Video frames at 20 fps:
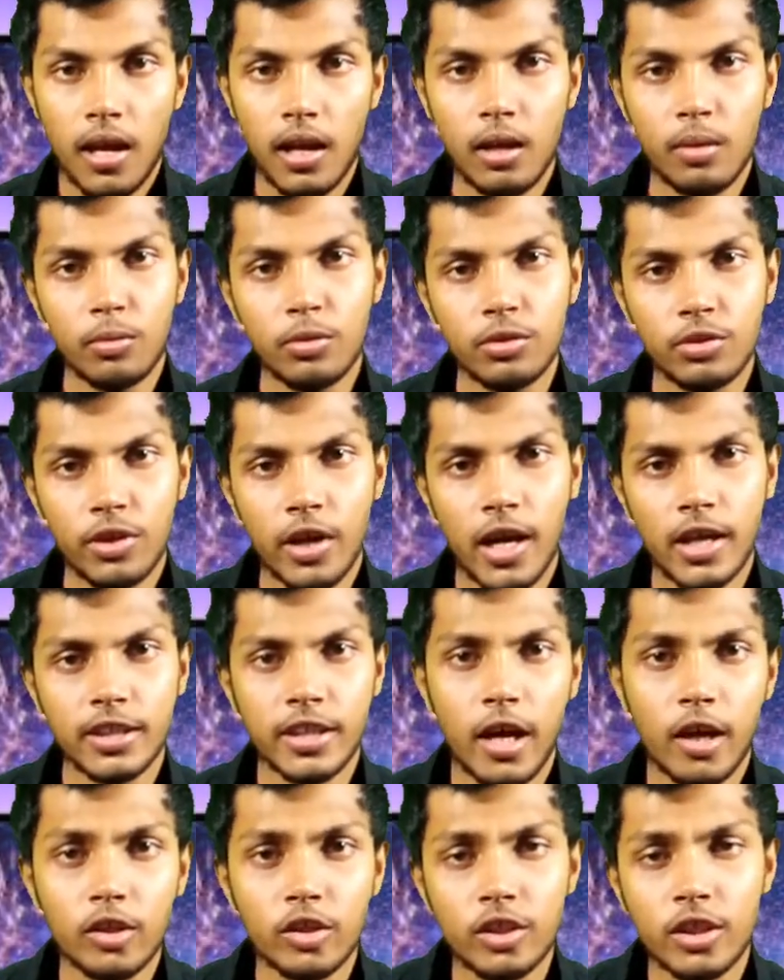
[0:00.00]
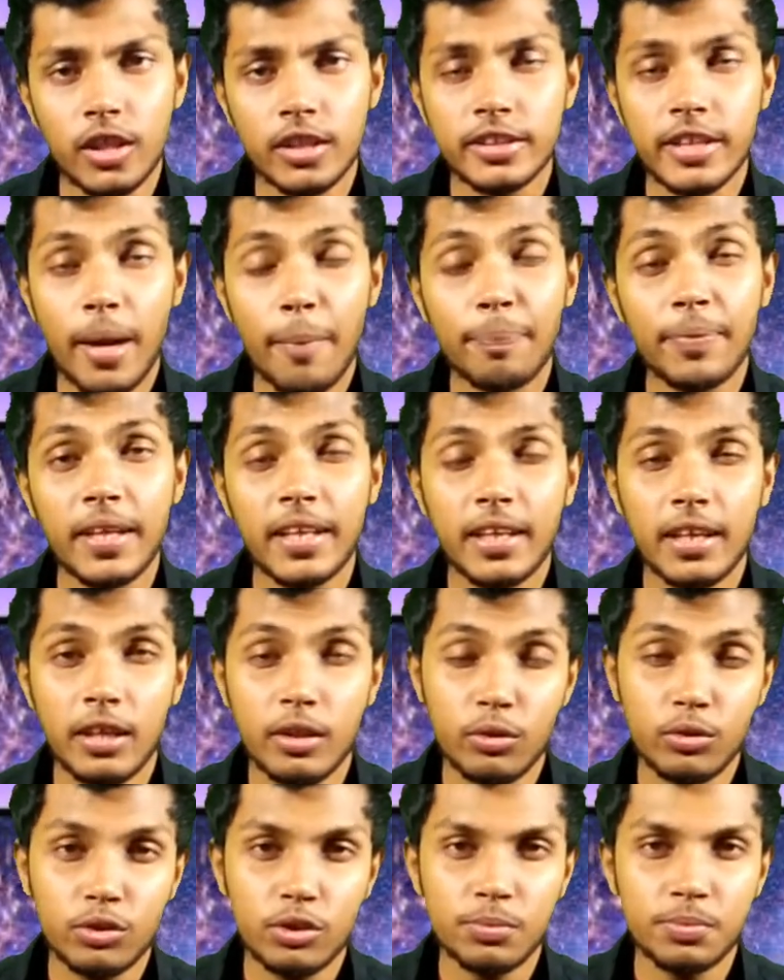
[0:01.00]
হ্যালো বন্ধুরা স্বাগত জানাচ্ছি আপনাদের
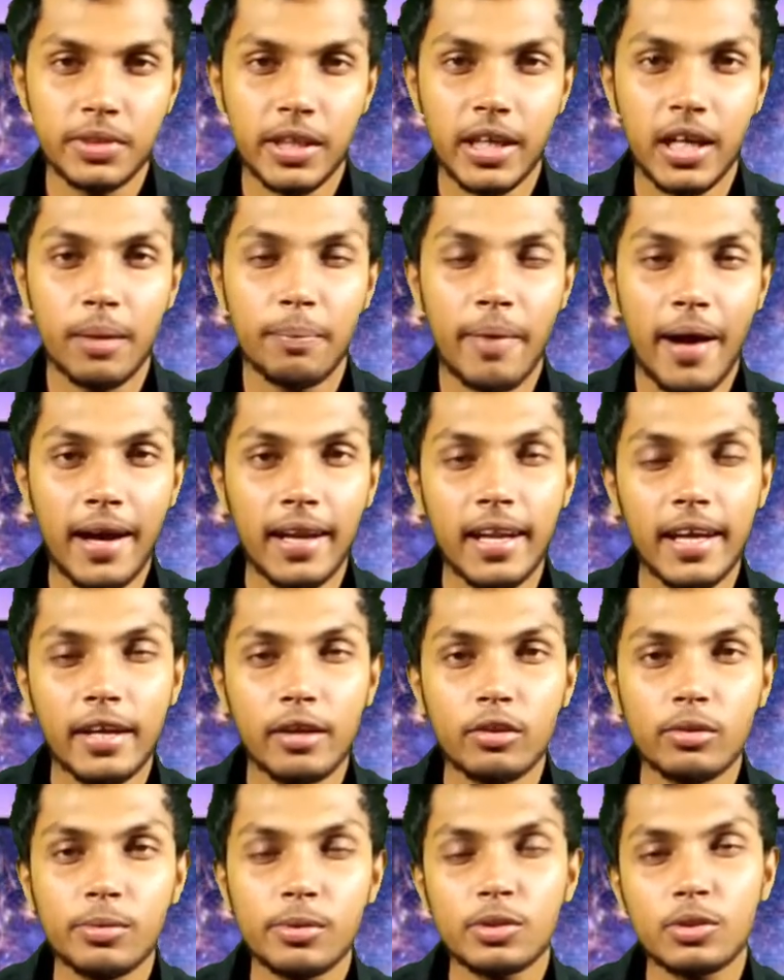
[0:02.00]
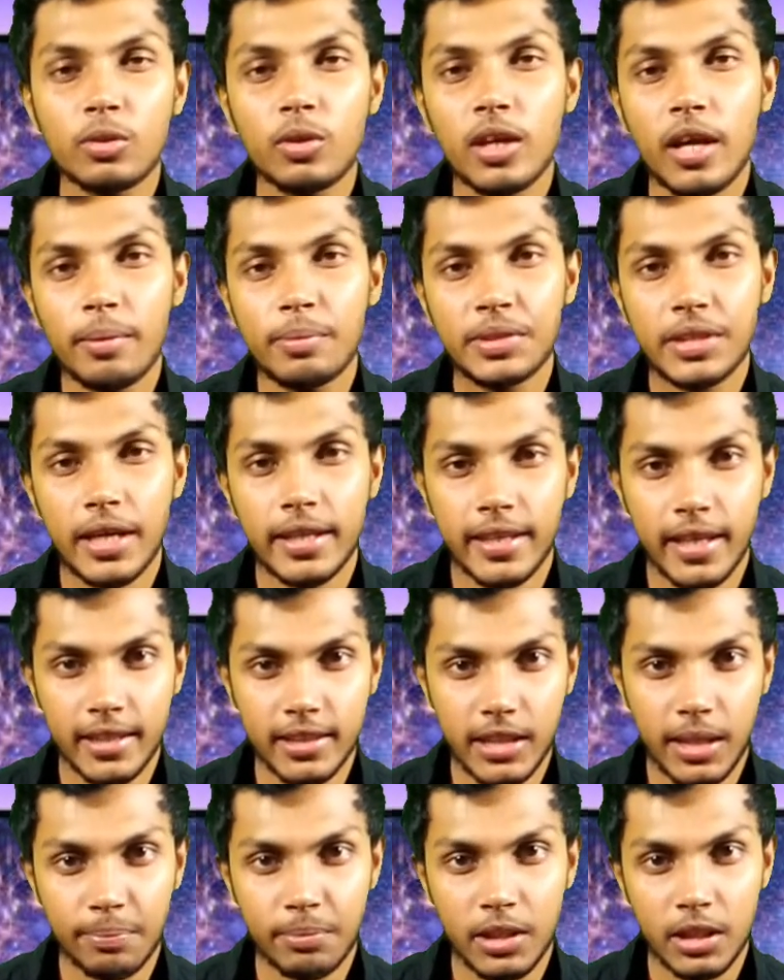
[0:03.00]
ইউটিউব চ্যানেল বাংলা ইউটিউব স্কুলে আমি সাথে
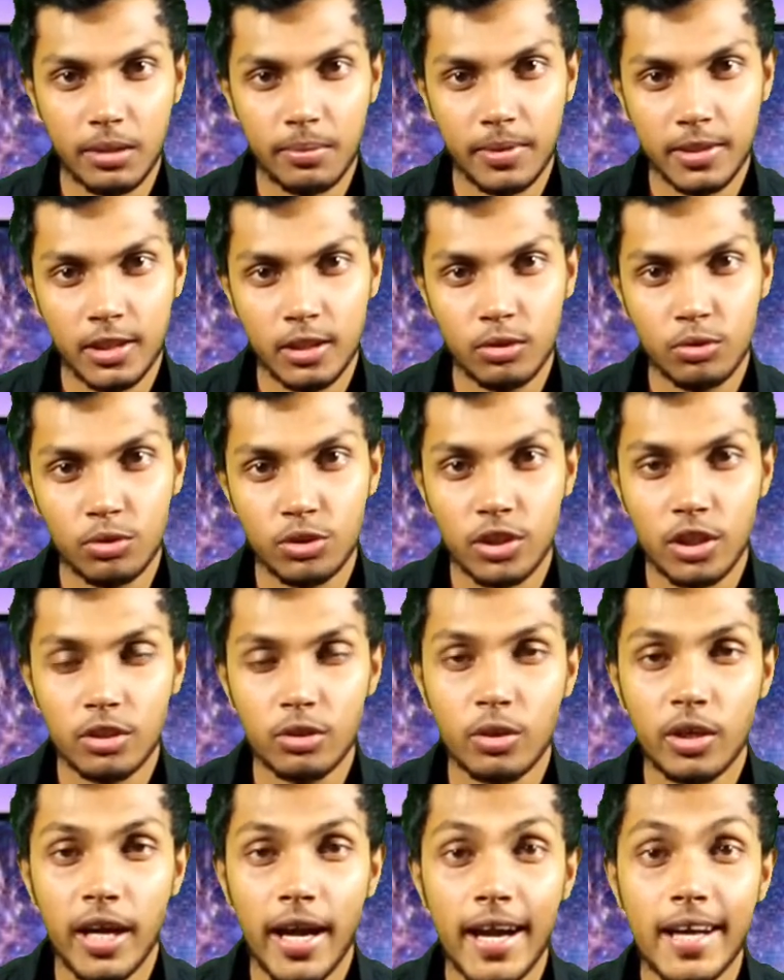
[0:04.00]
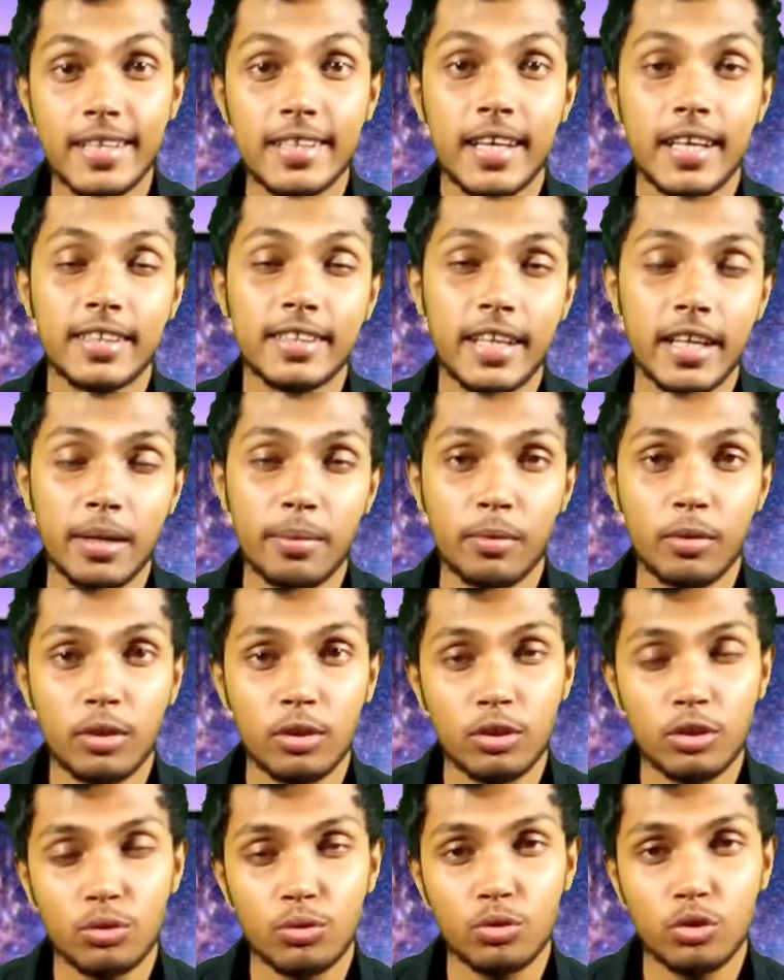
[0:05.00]
আছি আপনাদের মাঝে তুষার তো গাইজ আজকের
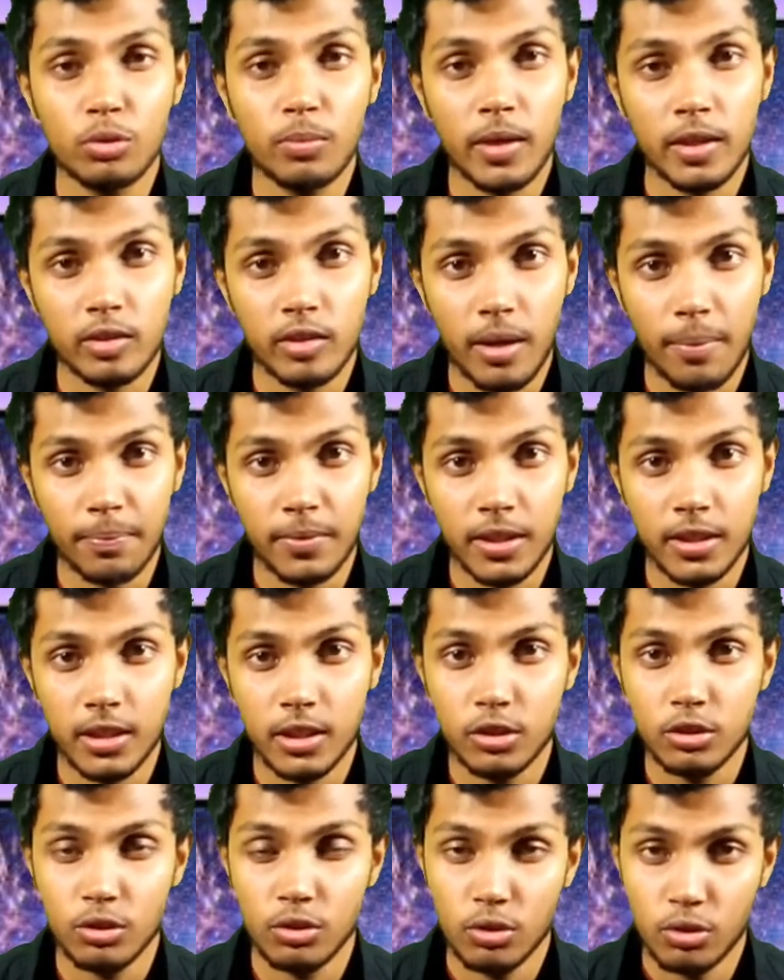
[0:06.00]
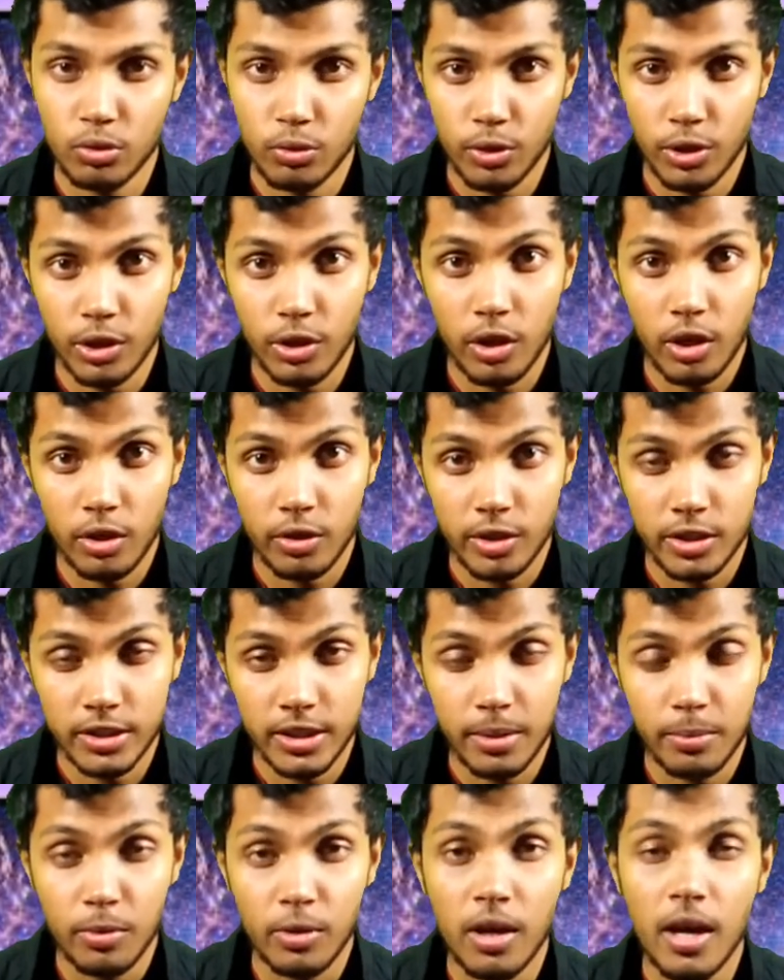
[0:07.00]
ভিডিওটি শুধুমাত্র আপনাদের জন্য তৈরি করা
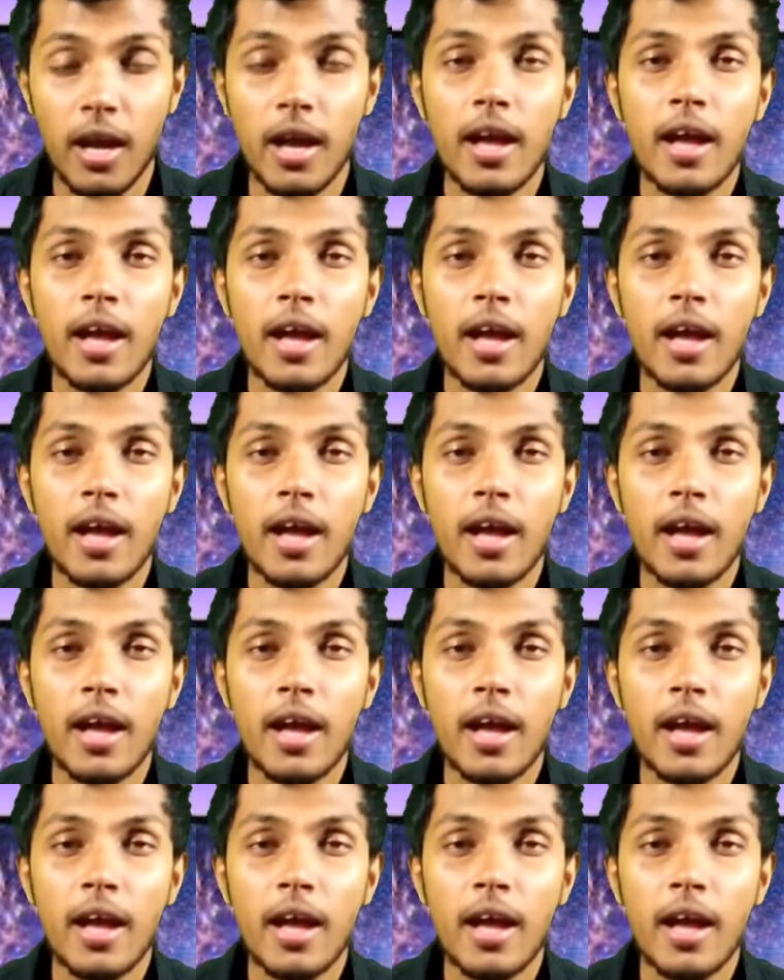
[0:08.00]
হয়েছে এবং